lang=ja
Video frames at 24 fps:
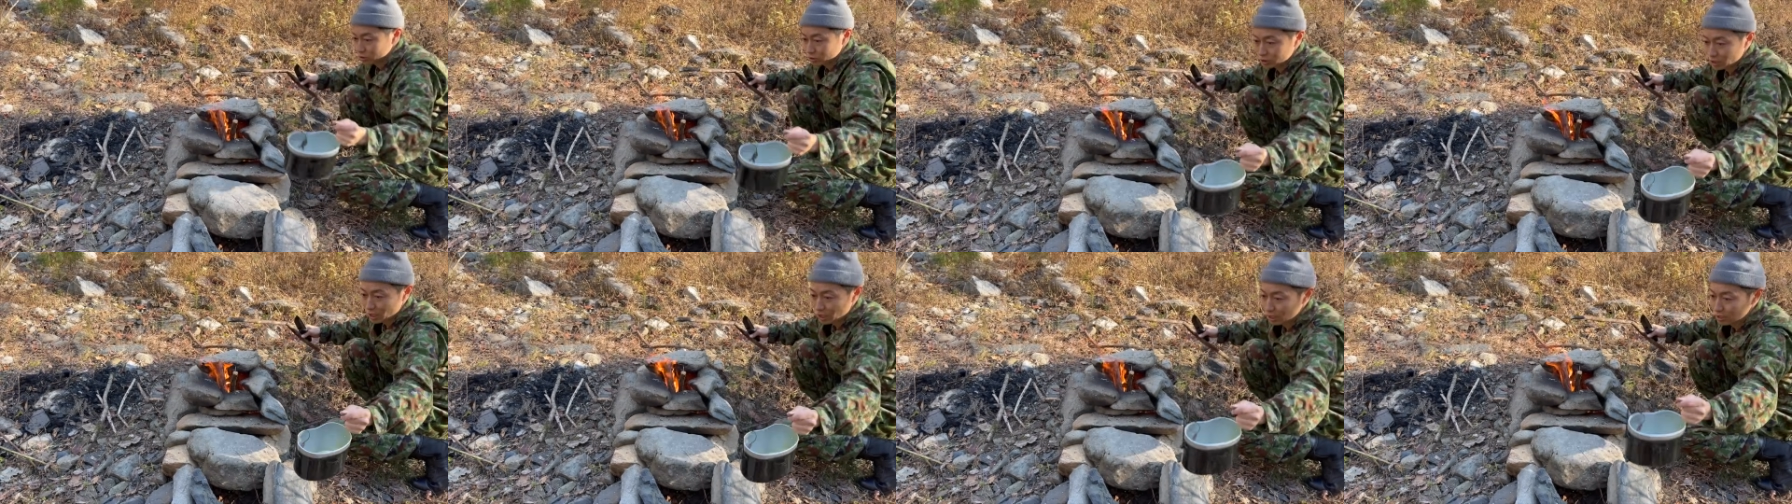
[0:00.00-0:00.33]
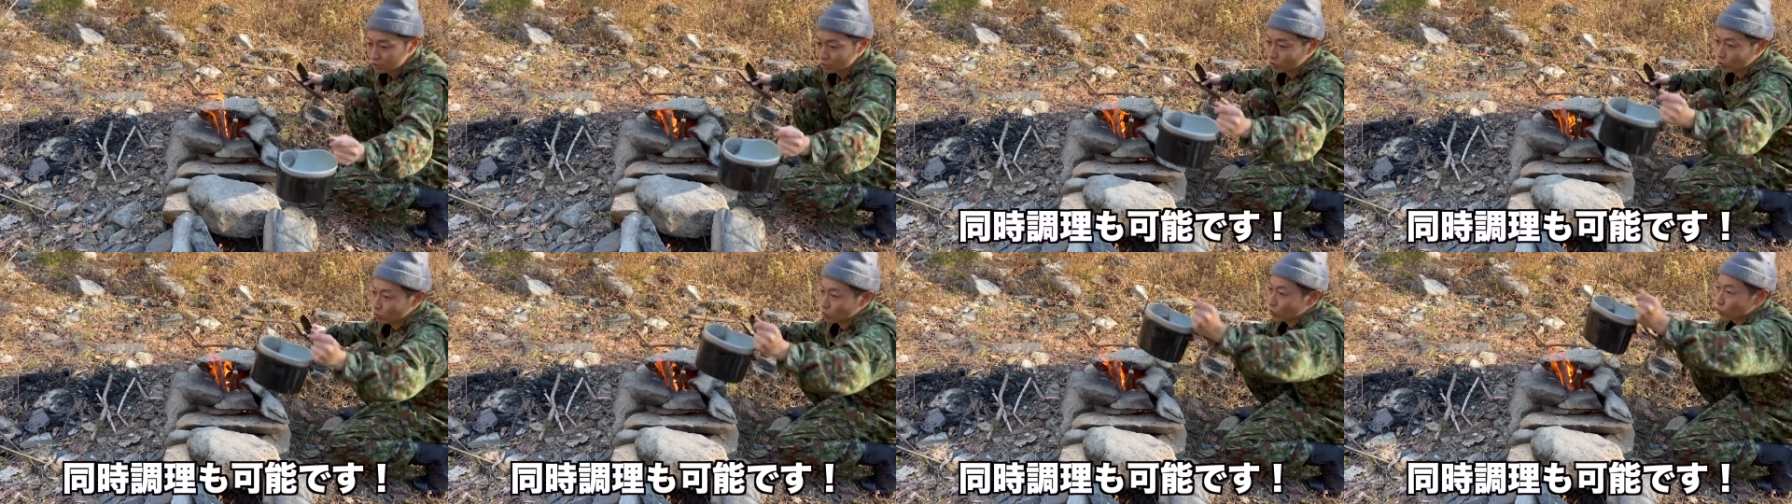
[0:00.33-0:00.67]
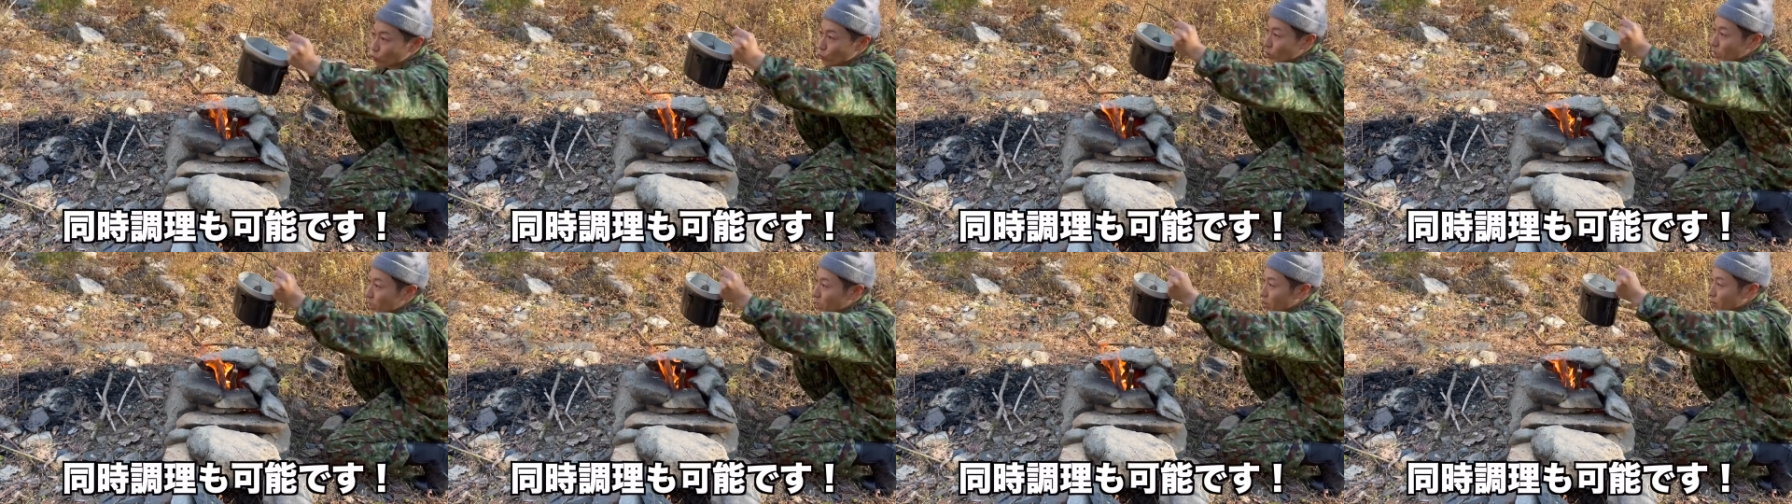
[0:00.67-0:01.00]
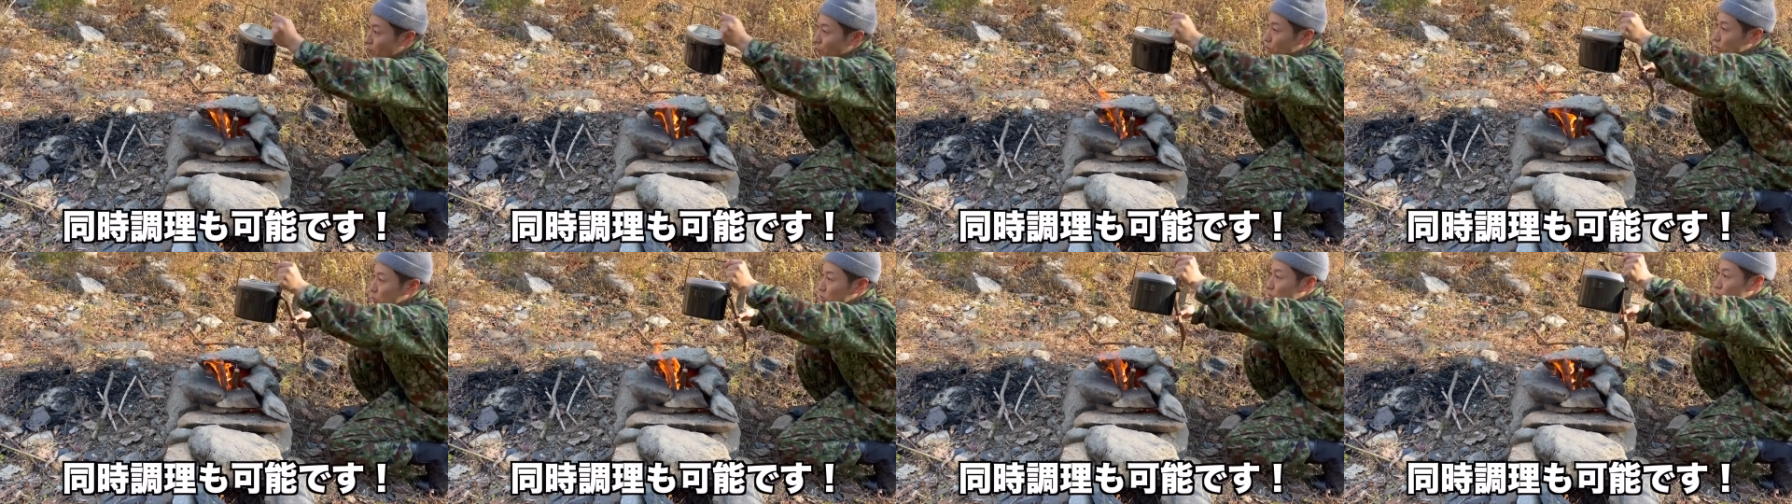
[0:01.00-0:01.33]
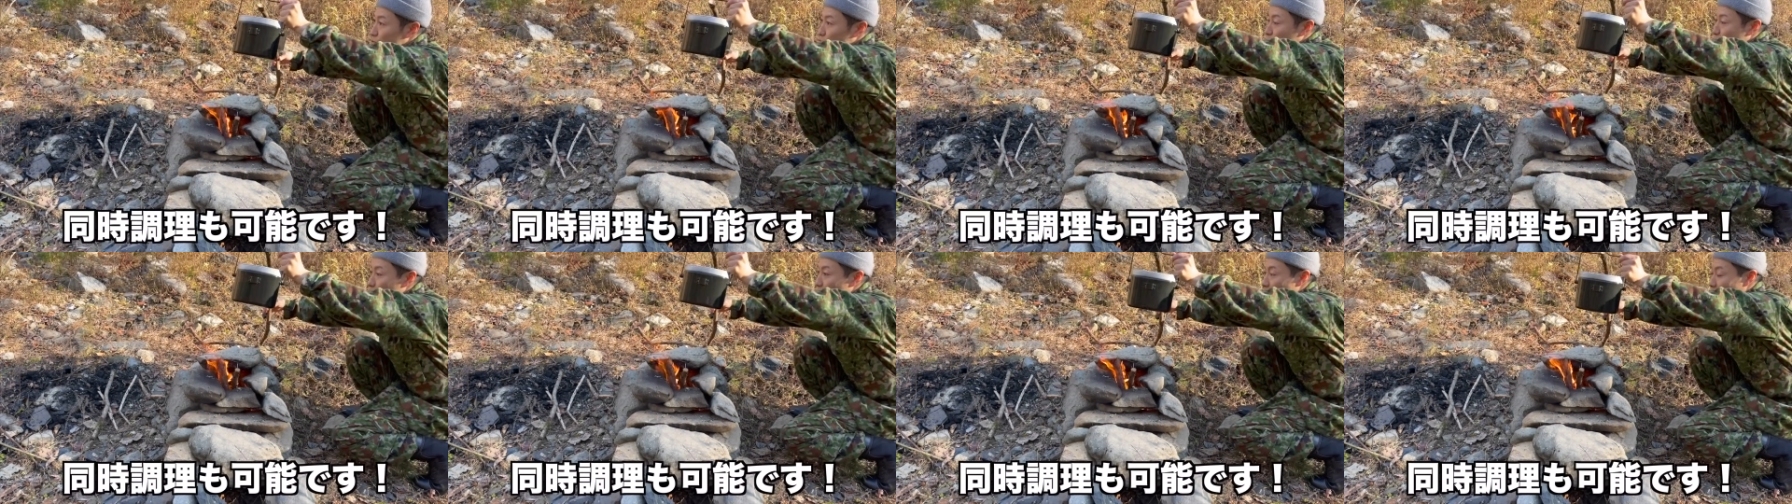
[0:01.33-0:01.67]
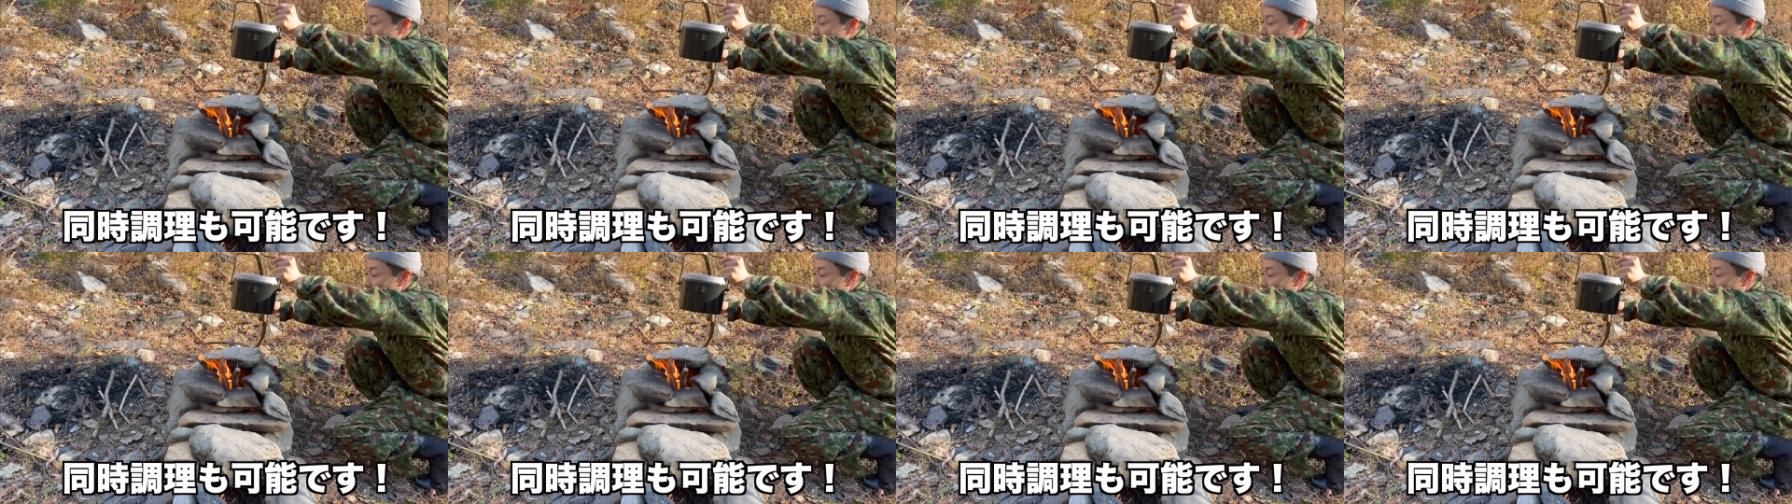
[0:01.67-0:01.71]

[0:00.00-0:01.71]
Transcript: さらにこの上からポットフックで